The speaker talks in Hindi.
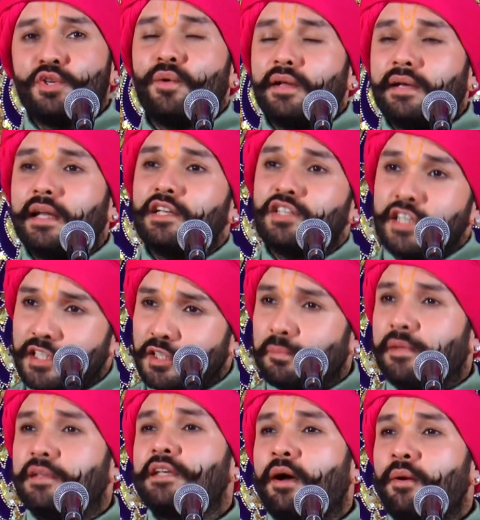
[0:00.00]
छोड़कर जीत
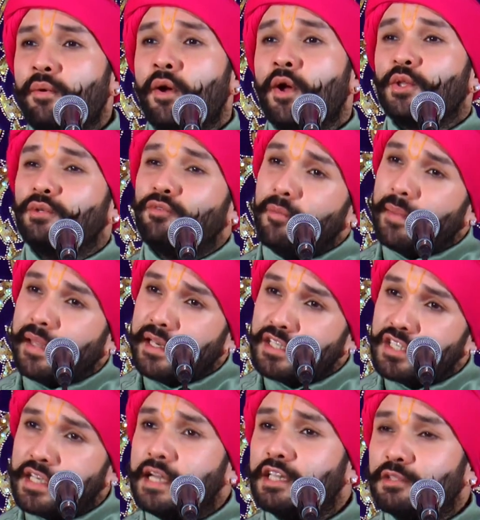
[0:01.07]
भी जाऊं तो वो मेरी
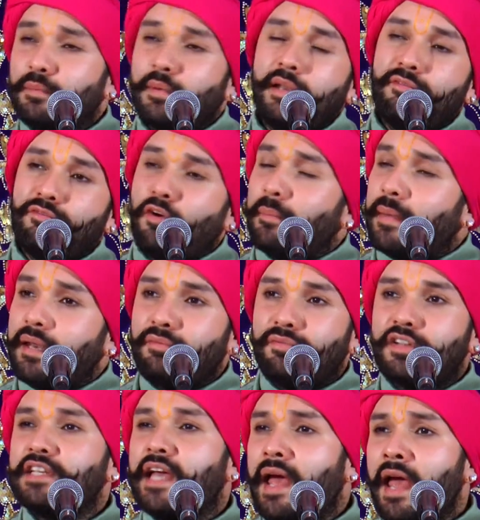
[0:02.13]
जीत मेरी वो मेरी
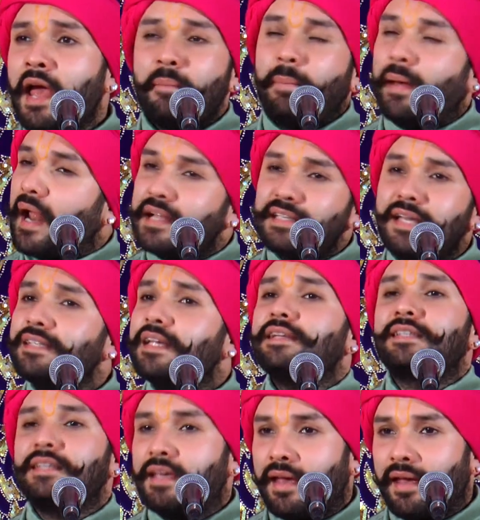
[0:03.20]
विजय पराजय
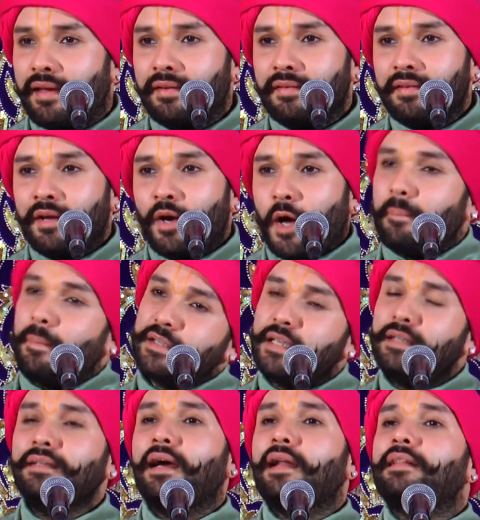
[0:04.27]
जैसी है और
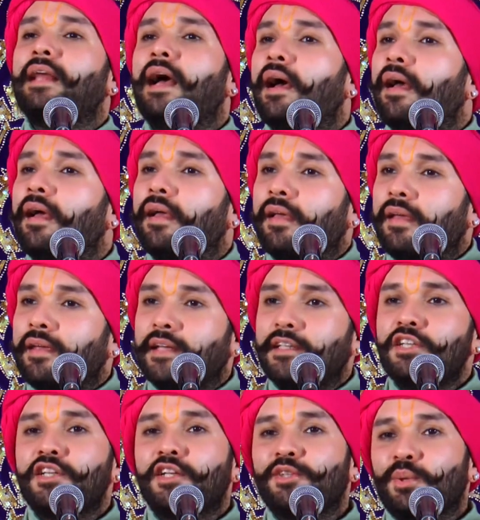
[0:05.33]
भजन करता यदि
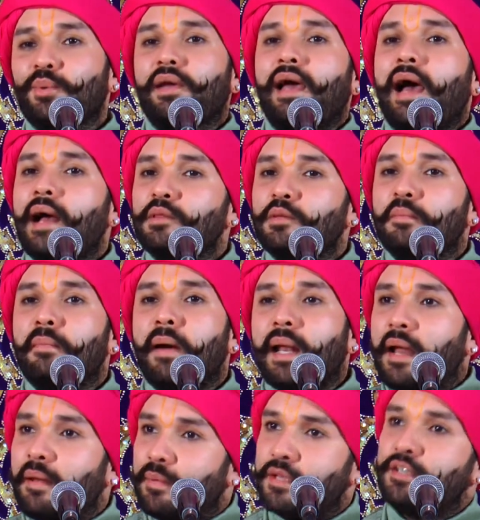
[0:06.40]
शत्रु के हाथ
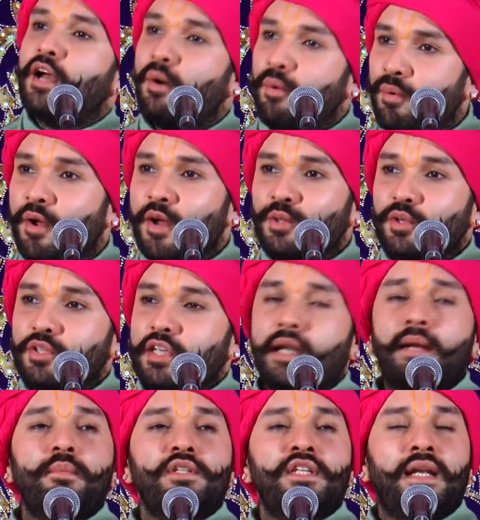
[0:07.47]
मारा भी जाऊं तो
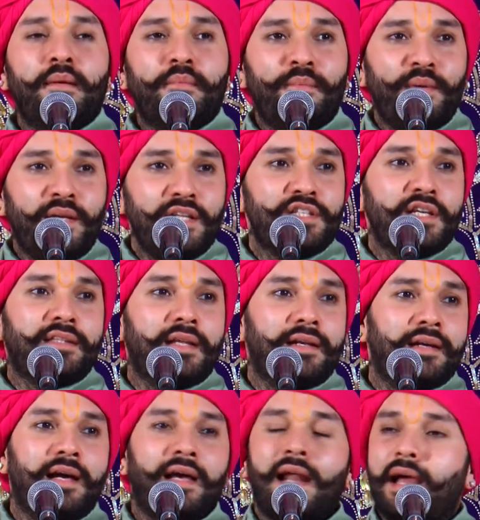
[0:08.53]
जन्म जन्म मुनि जतन
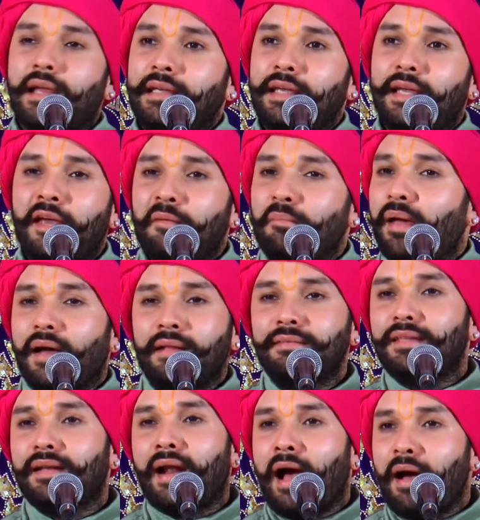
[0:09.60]
कराही पे
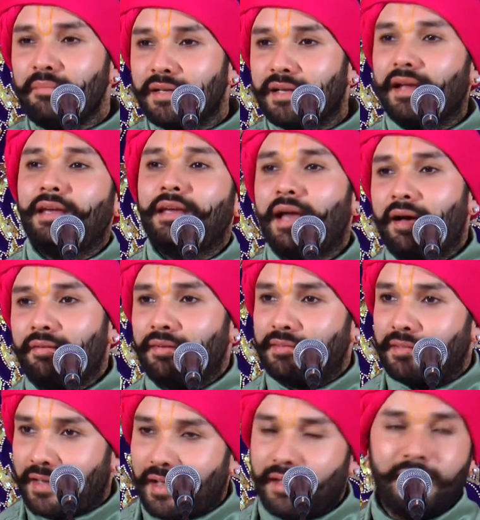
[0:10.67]
अंत राम कही आवत
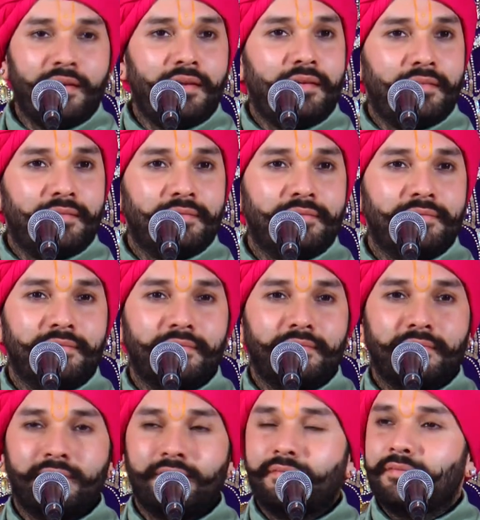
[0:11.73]
नाही
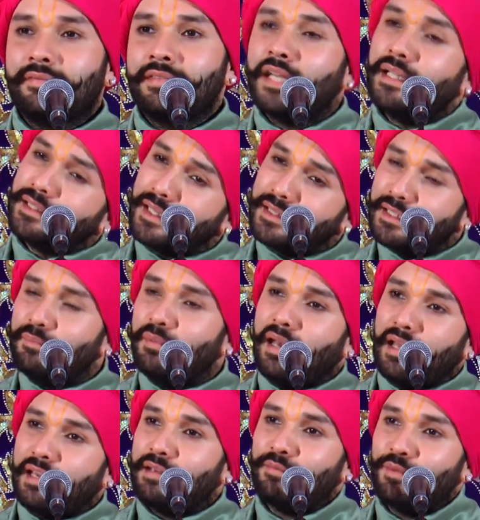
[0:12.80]
सदगति
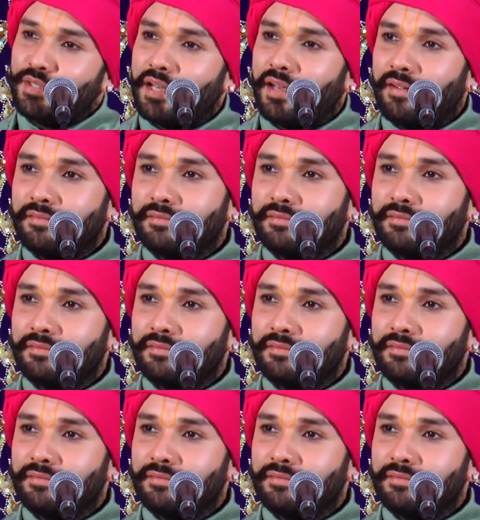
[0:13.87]
मिलेगी मुझे